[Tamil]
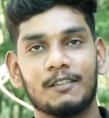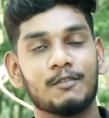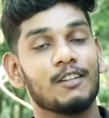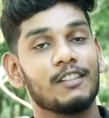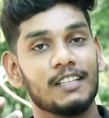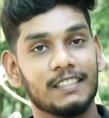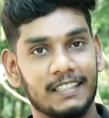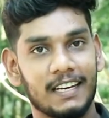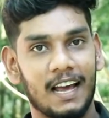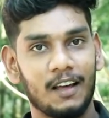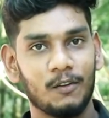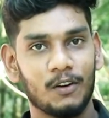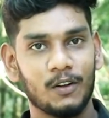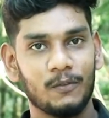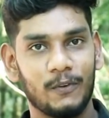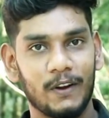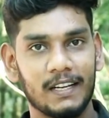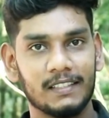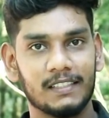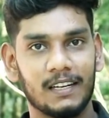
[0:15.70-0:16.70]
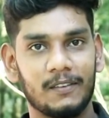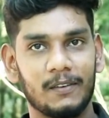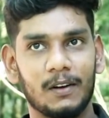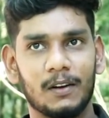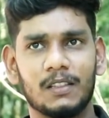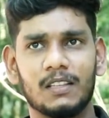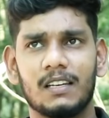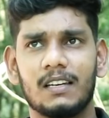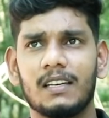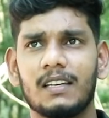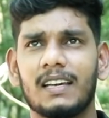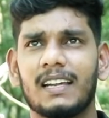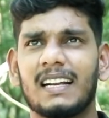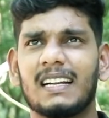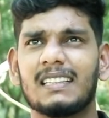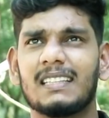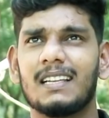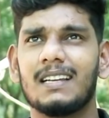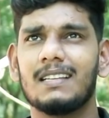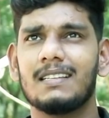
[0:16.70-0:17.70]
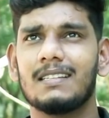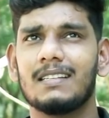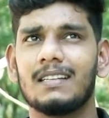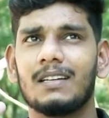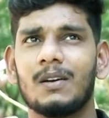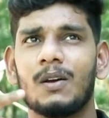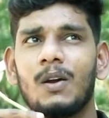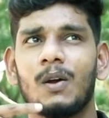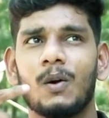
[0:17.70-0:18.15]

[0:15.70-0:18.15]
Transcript: ஆக்சுவலாக அந்த ஷானோட ஃபேஸ் ரிவீல் வந்துட்டு எனக்கு தெரிஞ்சு